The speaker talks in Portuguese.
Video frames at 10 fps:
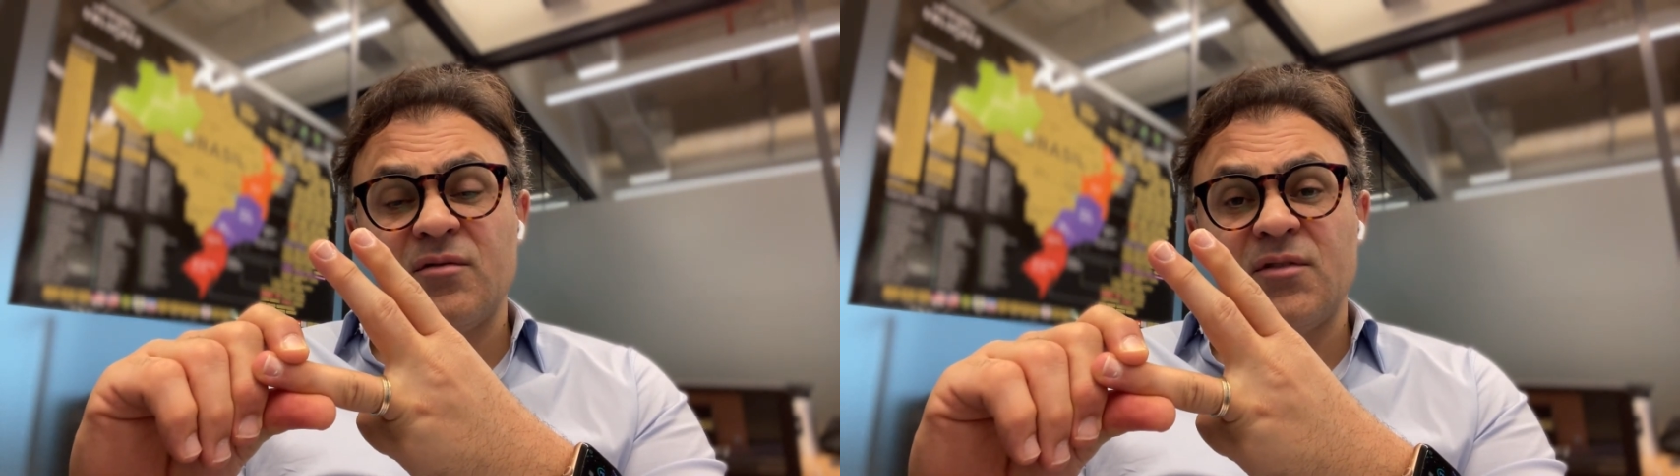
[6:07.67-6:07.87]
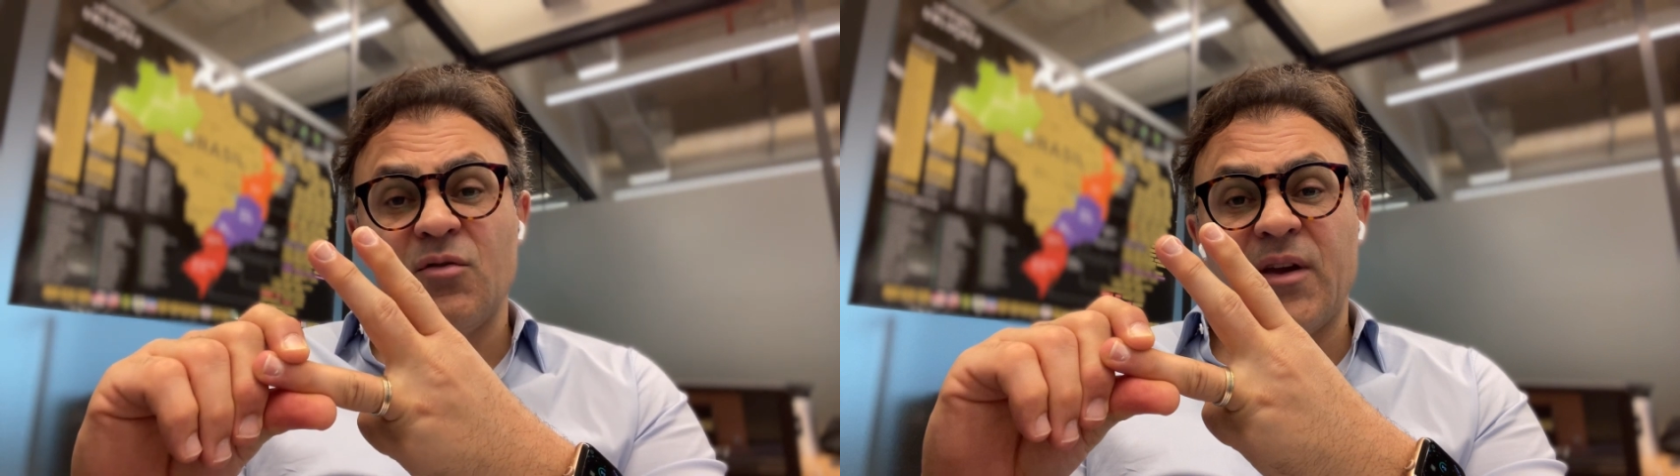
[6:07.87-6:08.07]

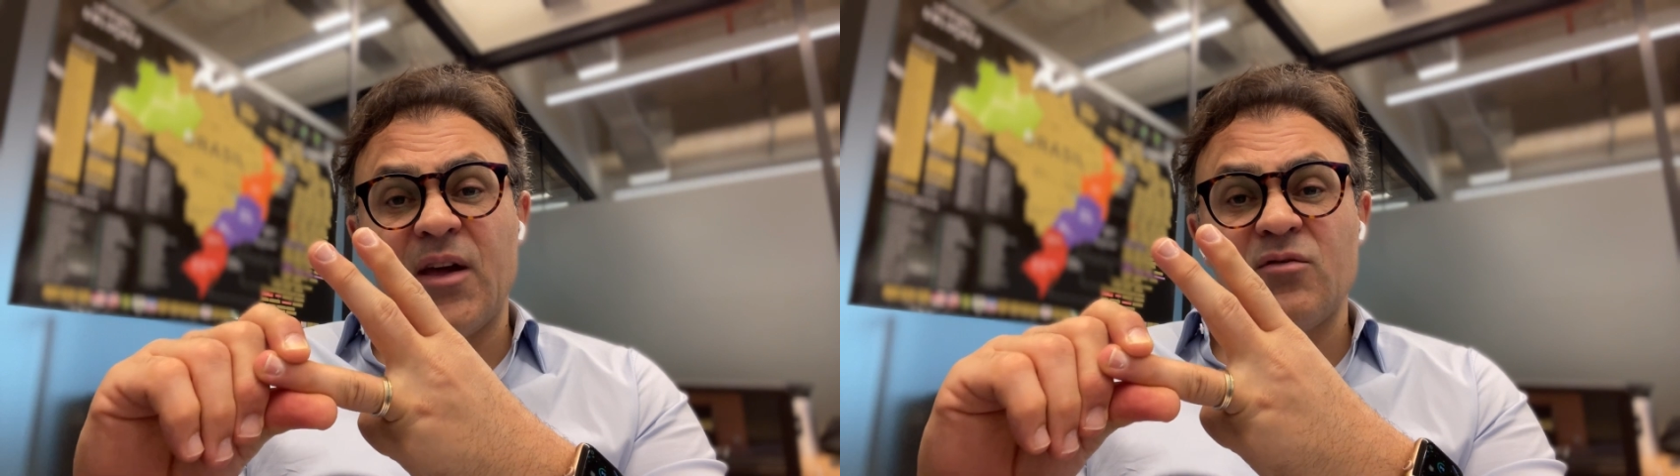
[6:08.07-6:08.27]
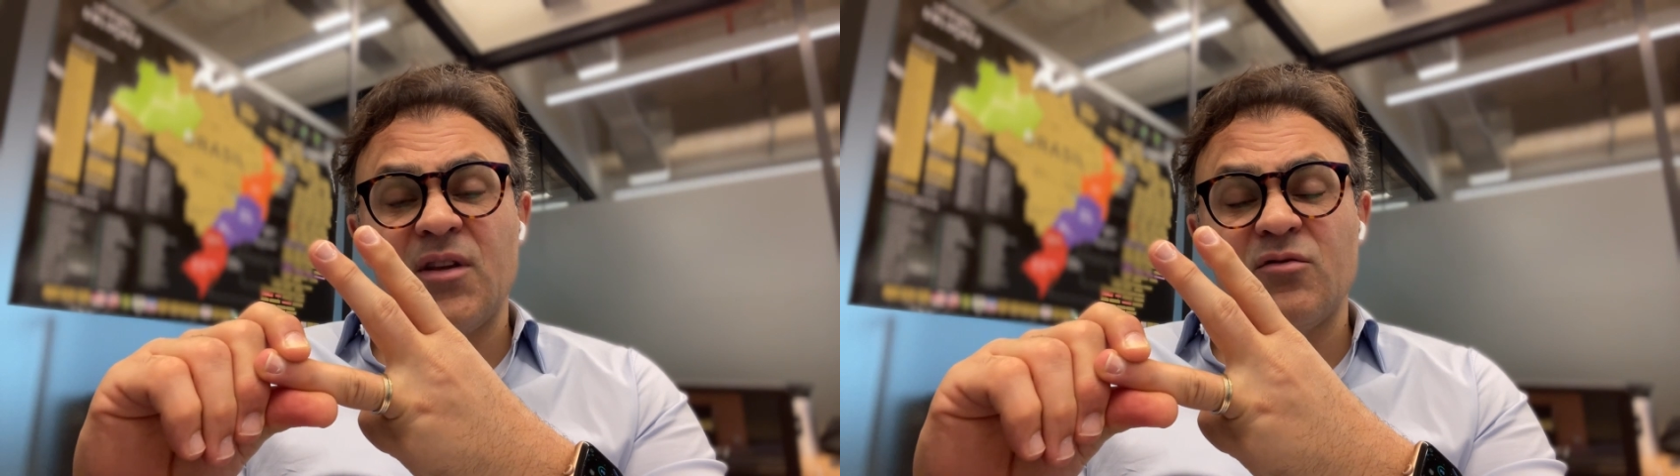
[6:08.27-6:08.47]
que eu
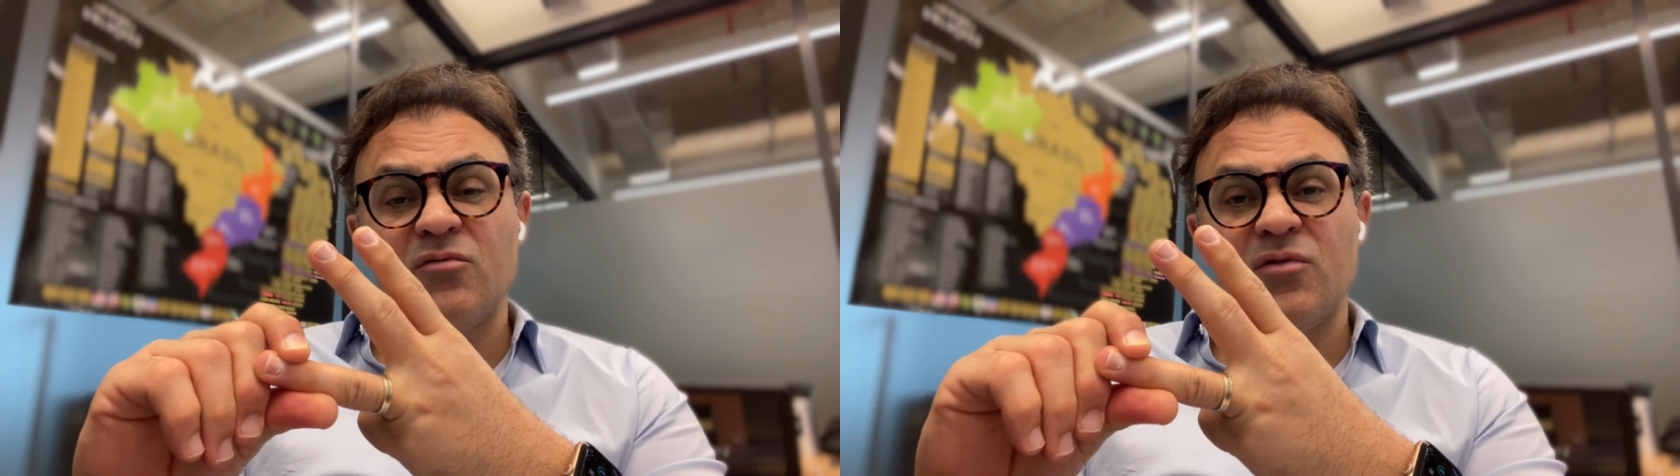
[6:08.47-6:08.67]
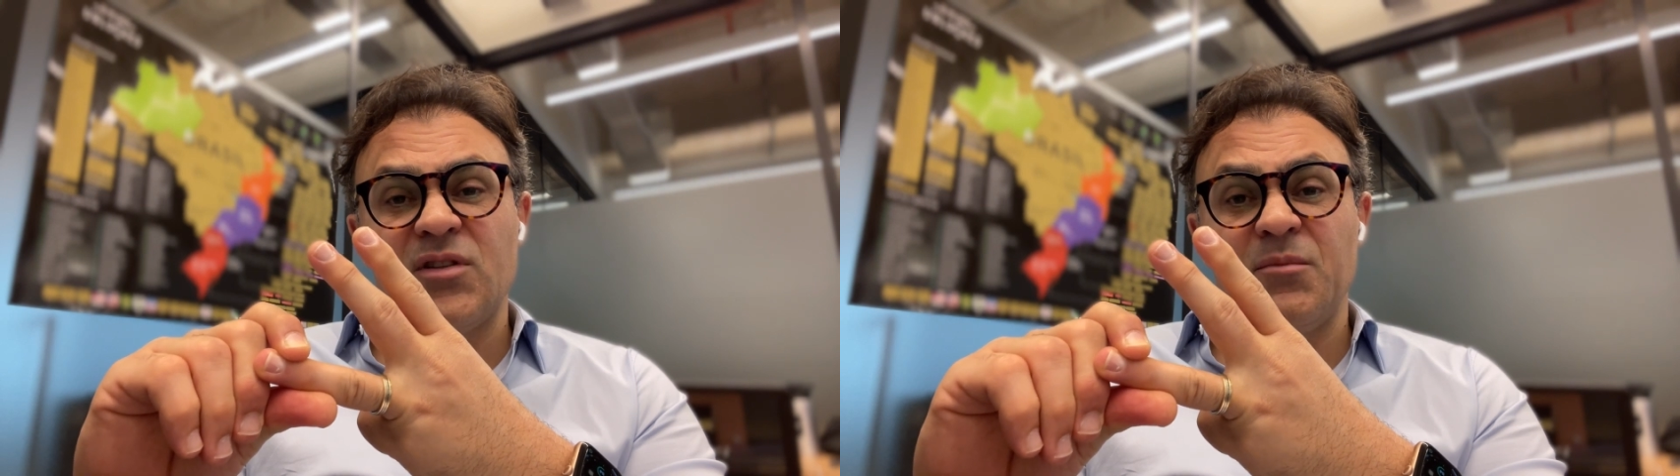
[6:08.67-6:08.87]
quero dentro
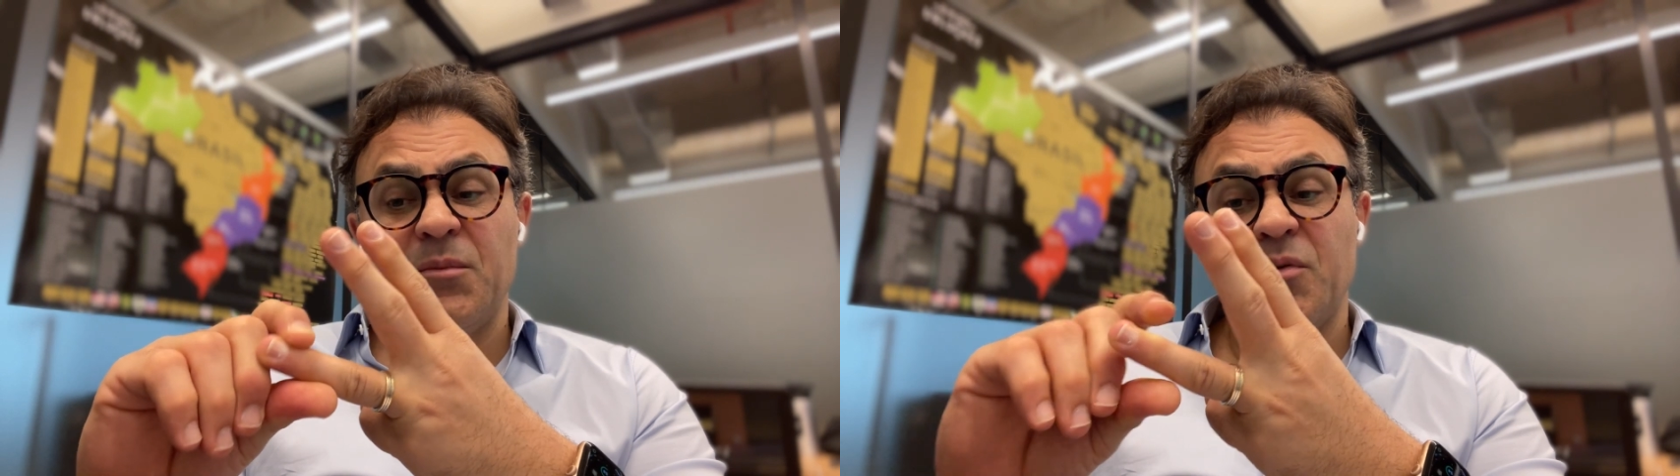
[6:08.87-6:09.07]
do time,